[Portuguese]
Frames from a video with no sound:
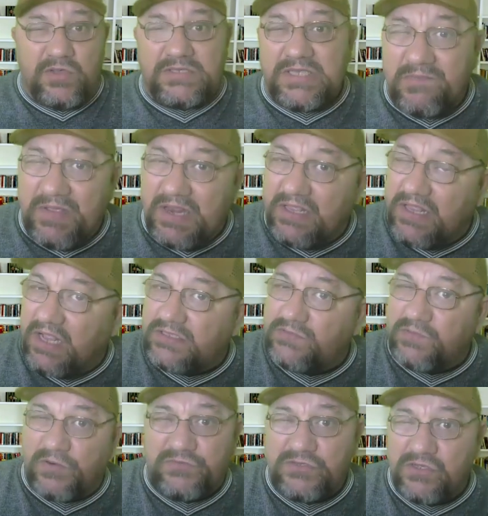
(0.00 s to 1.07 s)
as suas
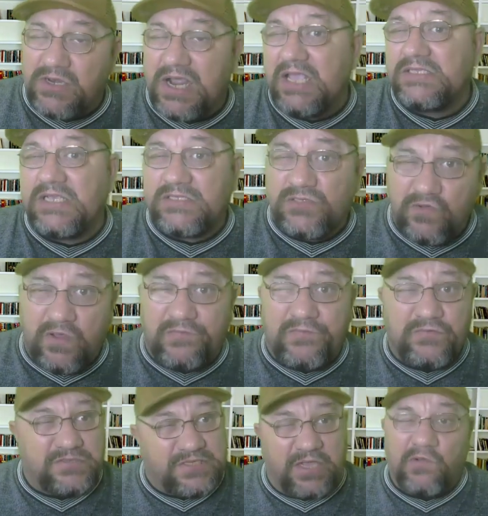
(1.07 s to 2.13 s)
habilidades profissionais, a
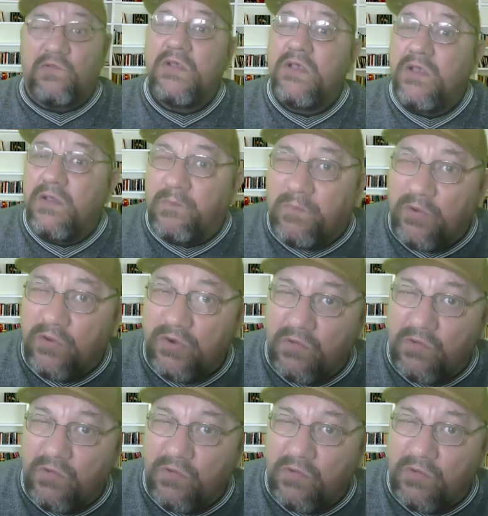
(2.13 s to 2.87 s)
sua função,